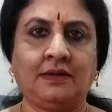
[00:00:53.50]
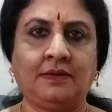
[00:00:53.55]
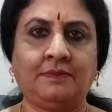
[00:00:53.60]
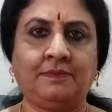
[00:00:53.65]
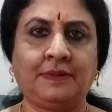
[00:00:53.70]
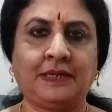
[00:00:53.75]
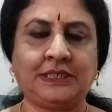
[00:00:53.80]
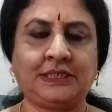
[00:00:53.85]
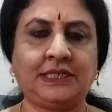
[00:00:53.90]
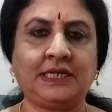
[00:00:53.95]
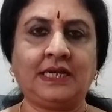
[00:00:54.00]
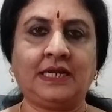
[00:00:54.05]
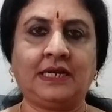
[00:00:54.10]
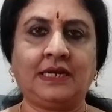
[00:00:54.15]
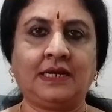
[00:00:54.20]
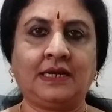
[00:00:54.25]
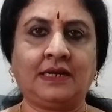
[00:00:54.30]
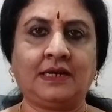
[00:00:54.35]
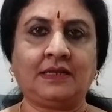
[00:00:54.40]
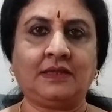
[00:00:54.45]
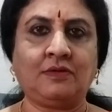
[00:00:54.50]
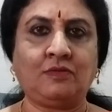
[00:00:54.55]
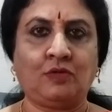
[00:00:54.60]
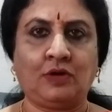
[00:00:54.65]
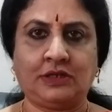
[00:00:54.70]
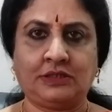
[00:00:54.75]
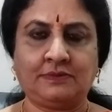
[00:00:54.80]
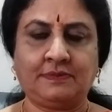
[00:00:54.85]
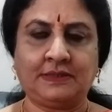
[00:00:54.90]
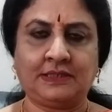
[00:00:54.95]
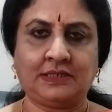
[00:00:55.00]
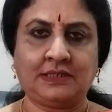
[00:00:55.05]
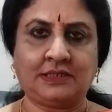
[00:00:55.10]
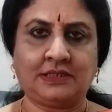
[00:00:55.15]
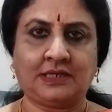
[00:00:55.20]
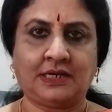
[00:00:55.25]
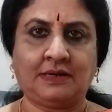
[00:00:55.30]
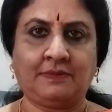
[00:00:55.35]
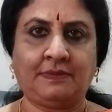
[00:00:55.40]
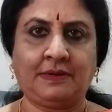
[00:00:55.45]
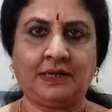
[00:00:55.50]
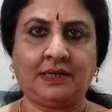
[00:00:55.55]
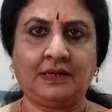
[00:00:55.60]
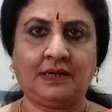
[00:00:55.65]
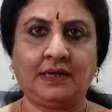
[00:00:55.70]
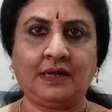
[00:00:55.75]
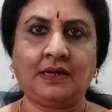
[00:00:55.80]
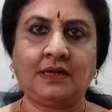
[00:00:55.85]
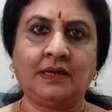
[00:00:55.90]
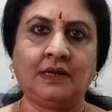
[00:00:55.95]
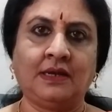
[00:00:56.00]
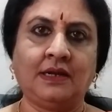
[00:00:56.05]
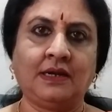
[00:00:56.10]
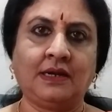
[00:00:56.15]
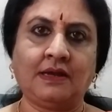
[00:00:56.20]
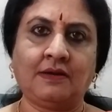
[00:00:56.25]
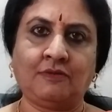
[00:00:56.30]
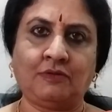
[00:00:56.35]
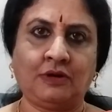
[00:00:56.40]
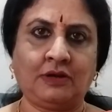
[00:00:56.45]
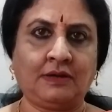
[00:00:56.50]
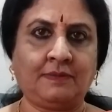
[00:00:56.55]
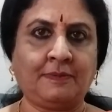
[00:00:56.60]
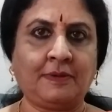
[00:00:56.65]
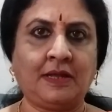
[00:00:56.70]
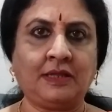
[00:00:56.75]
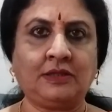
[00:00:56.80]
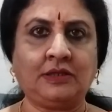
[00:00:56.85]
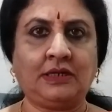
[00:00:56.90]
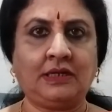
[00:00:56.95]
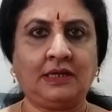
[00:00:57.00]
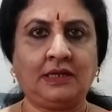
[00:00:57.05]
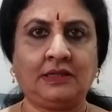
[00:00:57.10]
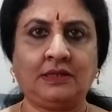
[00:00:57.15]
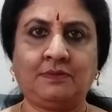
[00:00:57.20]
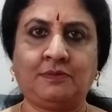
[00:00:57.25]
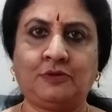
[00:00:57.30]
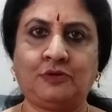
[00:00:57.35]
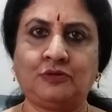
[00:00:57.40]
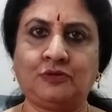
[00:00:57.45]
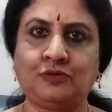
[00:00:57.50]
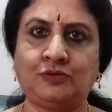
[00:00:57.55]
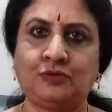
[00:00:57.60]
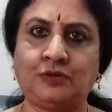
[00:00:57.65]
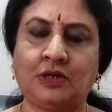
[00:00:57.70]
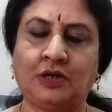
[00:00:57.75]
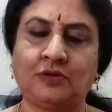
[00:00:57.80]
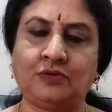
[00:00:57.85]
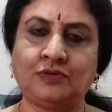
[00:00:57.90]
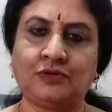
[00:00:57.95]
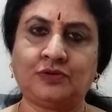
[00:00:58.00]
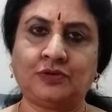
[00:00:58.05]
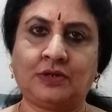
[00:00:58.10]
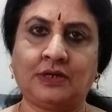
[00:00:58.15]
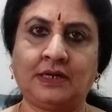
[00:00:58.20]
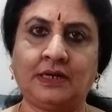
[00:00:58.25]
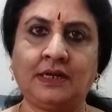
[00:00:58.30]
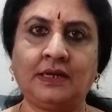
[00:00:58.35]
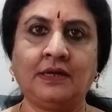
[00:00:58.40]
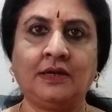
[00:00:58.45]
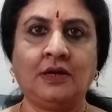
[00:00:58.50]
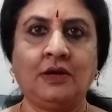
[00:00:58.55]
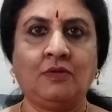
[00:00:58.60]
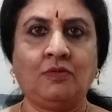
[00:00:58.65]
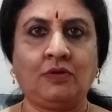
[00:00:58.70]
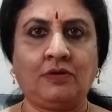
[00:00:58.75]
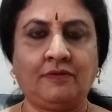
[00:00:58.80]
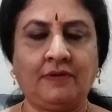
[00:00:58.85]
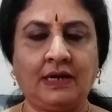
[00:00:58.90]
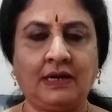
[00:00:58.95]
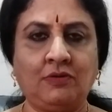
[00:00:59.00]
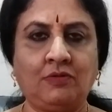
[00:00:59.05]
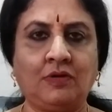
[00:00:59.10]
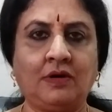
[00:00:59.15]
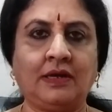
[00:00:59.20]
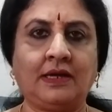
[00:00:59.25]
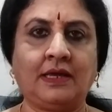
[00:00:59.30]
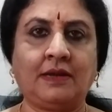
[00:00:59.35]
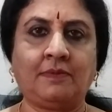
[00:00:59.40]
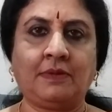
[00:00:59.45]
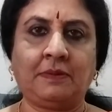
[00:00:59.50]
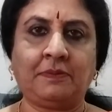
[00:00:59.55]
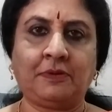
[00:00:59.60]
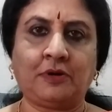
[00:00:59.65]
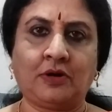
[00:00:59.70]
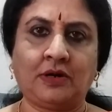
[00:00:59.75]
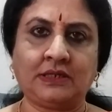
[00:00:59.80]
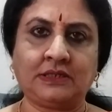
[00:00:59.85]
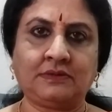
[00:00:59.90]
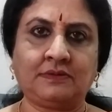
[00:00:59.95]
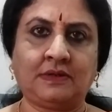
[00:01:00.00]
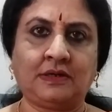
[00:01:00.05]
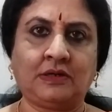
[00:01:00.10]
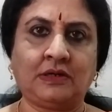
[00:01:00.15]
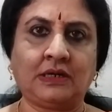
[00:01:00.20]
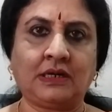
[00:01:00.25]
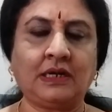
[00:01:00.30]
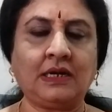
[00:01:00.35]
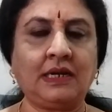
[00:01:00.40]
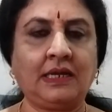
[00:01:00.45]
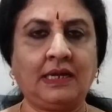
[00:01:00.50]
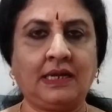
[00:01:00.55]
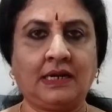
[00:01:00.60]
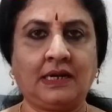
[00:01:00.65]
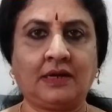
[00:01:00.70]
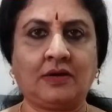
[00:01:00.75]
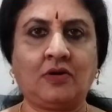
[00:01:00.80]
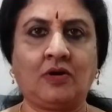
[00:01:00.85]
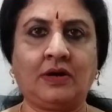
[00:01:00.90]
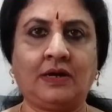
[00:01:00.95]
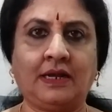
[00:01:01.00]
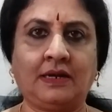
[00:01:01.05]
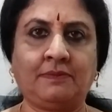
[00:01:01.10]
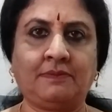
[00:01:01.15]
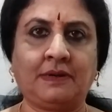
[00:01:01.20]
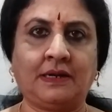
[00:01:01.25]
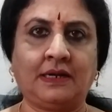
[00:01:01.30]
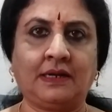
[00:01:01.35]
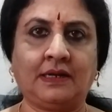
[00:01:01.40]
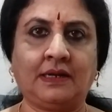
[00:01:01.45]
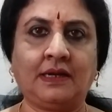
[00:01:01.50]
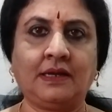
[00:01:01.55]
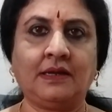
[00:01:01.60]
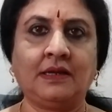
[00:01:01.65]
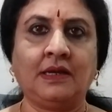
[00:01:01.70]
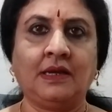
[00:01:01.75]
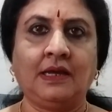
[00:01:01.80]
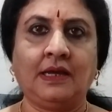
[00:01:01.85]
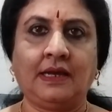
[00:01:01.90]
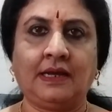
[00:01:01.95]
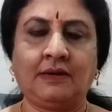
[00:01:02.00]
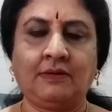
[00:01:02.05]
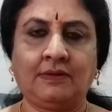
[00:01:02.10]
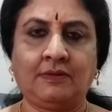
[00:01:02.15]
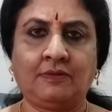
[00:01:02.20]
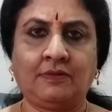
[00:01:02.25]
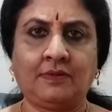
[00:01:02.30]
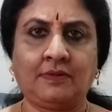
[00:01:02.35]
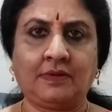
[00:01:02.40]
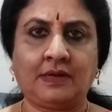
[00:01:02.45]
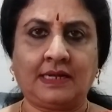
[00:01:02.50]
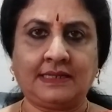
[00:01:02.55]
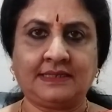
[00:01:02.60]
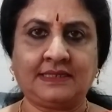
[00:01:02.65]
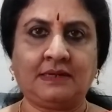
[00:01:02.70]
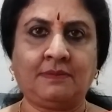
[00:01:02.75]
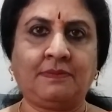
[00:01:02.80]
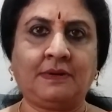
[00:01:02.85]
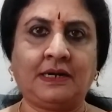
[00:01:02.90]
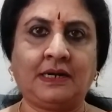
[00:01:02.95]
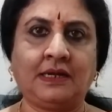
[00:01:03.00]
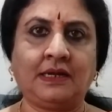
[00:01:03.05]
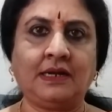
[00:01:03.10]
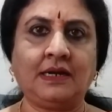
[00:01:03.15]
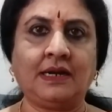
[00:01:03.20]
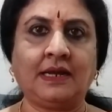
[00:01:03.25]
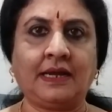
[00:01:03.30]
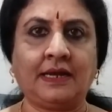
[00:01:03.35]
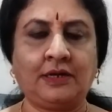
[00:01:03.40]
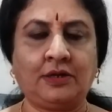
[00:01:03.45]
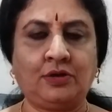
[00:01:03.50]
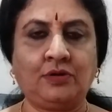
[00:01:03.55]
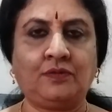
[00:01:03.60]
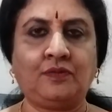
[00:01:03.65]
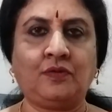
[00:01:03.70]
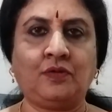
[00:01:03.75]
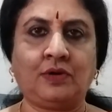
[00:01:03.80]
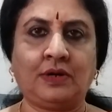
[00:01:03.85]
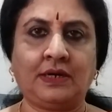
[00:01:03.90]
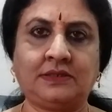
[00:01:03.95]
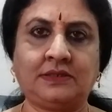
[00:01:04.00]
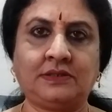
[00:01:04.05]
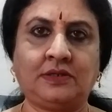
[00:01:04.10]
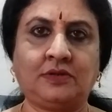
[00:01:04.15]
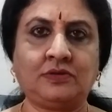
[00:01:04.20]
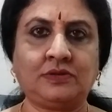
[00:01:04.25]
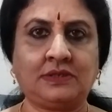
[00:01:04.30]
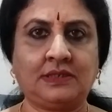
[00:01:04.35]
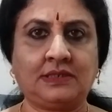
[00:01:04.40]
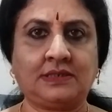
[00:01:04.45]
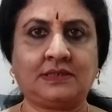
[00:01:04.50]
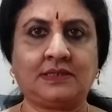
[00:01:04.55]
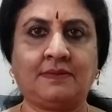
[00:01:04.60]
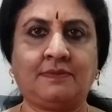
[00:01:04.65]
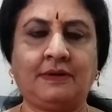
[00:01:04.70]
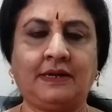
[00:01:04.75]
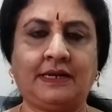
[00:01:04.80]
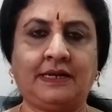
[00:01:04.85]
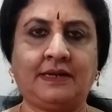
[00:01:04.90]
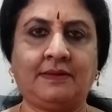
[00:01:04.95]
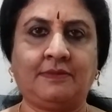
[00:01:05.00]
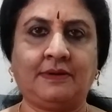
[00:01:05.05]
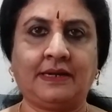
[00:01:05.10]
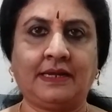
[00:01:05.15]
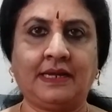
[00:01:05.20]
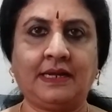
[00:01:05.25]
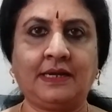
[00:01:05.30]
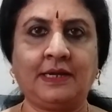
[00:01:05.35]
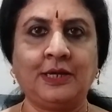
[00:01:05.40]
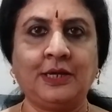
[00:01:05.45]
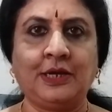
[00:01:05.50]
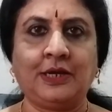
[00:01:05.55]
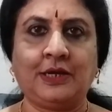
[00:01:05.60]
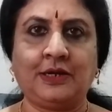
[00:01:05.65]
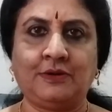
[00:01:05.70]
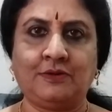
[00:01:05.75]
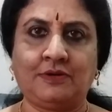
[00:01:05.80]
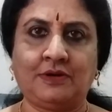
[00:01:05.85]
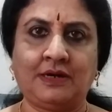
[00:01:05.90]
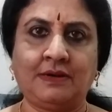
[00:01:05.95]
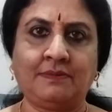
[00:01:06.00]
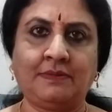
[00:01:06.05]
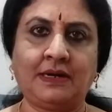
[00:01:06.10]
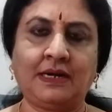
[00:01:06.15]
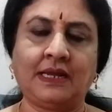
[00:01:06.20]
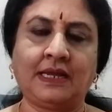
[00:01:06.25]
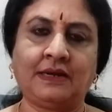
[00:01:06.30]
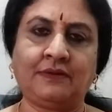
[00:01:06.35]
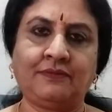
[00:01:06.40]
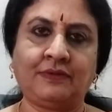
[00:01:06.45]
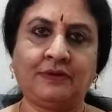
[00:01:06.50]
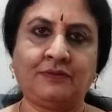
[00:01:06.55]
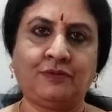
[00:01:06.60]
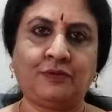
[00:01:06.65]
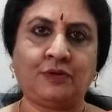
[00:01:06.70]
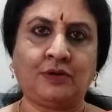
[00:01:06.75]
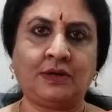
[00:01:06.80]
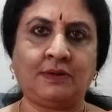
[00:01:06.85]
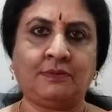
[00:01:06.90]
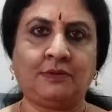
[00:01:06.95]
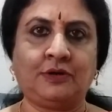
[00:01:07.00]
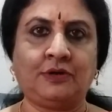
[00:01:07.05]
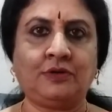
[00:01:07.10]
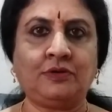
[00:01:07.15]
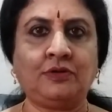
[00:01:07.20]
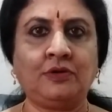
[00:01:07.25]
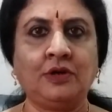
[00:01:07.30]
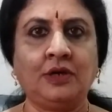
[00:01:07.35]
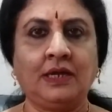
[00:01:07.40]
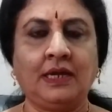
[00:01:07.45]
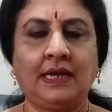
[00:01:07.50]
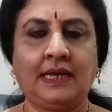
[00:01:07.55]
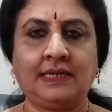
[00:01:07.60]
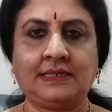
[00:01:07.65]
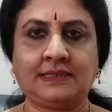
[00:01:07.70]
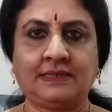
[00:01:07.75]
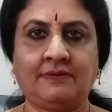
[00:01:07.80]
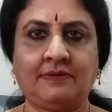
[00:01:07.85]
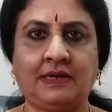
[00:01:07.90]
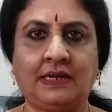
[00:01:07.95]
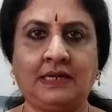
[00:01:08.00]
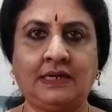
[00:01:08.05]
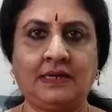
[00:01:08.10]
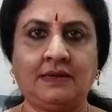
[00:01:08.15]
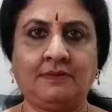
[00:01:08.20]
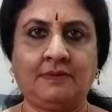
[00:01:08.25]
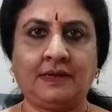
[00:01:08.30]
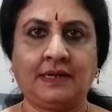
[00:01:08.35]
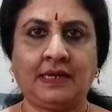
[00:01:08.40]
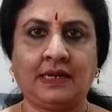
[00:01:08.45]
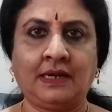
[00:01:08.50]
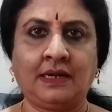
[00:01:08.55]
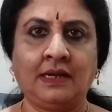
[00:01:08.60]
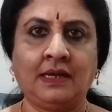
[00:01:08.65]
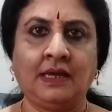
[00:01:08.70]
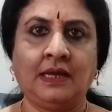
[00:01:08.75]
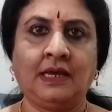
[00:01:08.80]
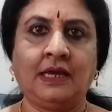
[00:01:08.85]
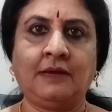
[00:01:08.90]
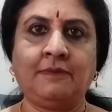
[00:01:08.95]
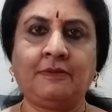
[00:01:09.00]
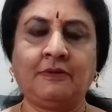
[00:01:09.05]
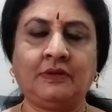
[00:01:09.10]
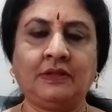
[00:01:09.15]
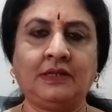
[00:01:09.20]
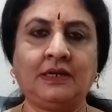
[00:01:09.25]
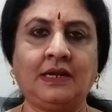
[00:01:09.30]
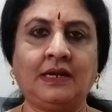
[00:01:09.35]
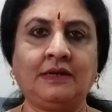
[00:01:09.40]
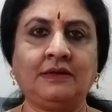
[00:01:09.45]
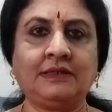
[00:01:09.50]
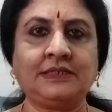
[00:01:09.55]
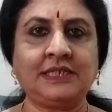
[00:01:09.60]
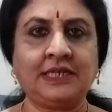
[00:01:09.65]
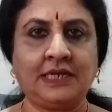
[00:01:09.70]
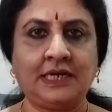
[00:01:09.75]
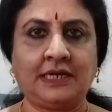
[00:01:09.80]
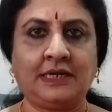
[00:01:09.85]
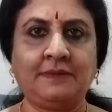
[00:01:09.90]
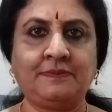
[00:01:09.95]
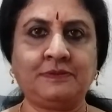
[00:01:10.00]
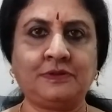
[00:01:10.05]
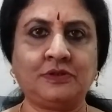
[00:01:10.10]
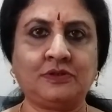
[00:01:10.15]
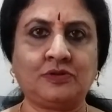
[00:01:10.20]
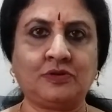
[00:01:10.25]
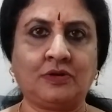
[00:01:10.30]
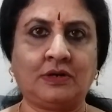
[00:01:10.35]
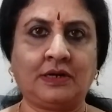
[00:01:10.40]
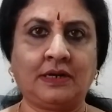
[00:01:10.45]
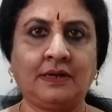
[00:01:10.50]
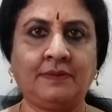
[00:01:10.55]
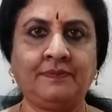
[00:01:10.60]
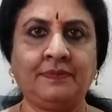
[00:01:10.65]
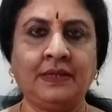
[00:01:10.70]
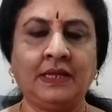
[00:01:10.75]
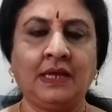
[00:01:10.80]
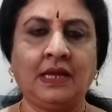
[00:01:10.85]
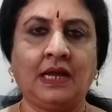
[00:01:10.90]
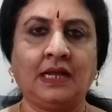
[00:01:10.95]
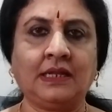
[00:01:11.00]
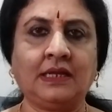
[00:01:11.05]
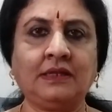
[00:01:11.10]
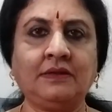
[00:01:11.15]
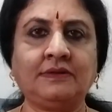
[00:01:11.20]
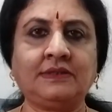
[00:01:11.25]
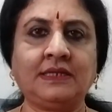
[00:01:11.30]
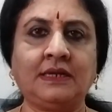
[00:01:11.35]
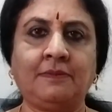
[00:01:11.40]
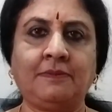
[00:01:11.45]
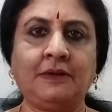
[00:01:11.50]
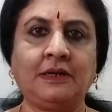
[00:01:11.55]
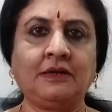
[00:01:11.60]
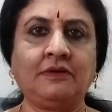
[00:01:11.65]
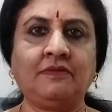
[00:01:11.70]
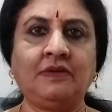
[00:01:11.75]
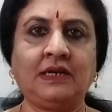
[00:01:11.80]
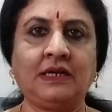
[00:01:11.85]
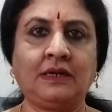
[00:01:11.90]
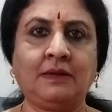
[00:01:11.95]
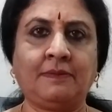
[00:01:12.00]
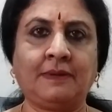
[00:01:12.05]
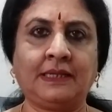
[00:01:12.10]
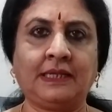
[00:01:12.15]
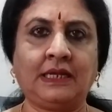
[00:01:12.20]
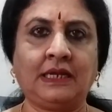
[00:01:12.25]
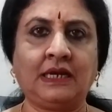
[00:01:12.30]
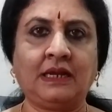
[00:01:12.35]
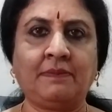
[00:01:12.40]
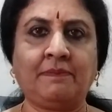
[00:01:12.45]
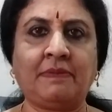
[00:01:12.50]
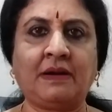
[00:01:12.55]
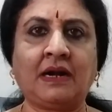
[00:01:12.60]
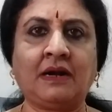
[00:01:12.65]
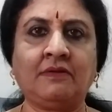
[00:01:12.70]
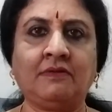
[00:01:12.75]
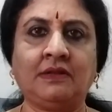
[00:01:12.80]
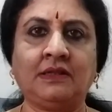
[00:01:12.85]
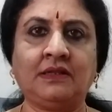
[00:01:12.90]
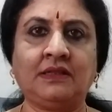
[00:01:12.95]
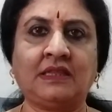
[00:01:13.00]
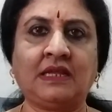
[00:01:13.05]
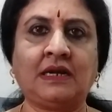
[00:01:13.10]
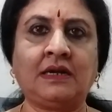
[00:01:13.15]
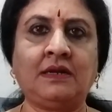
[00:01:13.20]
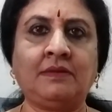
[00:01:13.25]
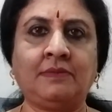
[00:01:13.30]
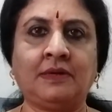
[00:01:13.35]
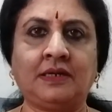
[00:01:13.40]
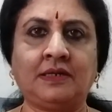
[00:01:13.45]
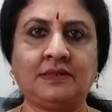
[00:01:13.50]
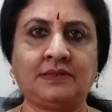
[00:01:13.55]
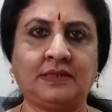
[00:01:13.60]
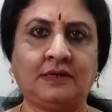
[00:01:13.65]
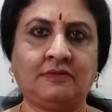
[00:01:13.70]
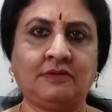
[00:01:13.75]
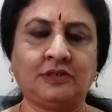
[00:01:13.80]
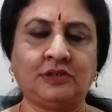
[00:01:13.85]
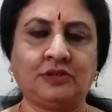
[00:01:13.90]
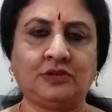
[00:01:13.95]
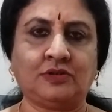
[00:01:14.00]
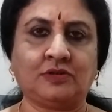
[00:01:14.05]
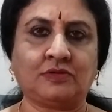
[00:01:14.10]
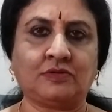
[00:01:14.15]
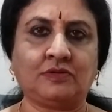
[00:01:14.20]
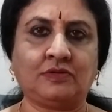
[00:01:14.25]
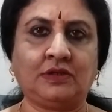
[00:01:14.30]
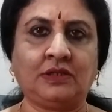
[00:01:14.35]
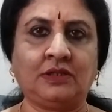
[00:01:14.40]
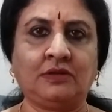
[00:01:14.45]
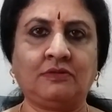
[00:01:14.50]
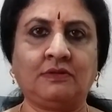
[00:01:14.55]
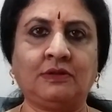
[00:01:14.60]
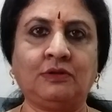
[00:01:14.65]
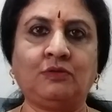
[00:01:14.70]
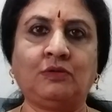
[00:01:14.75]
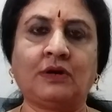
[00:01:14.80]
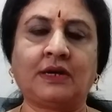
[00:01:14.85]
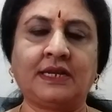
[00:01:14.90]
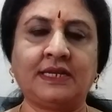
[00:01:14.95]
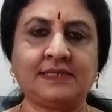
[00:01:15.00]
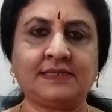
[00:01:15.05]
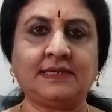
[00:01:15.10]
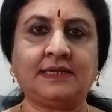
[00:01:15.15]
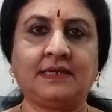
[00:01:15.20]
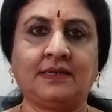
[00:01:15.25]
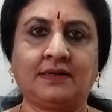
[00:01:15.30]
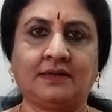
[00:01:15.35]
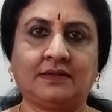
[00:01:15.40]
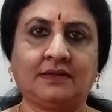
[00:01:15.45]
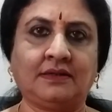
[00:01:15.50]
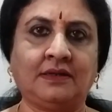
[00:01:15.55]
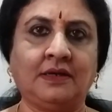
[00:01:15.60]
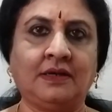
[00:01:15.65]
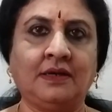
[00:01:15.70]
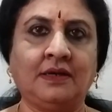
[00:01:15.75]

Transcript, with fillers: பிரச்சனை என்னங்கிறத வாய்ஸ் மெசேஜ் அனுப்பிடுங்க நான் உங்களுக்கு பார்த்துட்டு எந்த பொருள் சூட் ஆகும்னு சொல்கிறேன் ஒருவேளை உங்களுக்கு ஹெர்பல் ப்ராடக்ட்ஸ் வேணும்னாக்கா நீங்கள் என்னை காண்டாக்ட் பண்ணுங்கள் என்னை கன்சல்ட் பண்ணுங்கள் நைன் டூ ஃபோர் ஜீரோ சிக்ஸ் டபுள் எயிட் டபுள் நைன் இன்னொரு நம்பர் நைன் ஃபைவ் ஃபோர் டபுள் டூ எயிட் செவன் எயிட் டபுள் நைன் இப்போ வந்து நான் சின்ன டிப்ஸு சொல்கிறேன் அதாவது சில பேருக்கு வீட்டில் பார்த்தீங்கன்னா பணம் வந்து தண்ணி மாதிரி செலவழின்னு இருக்கும் இதுக்கு வந்து ஒரு ரீசன் இருக்குது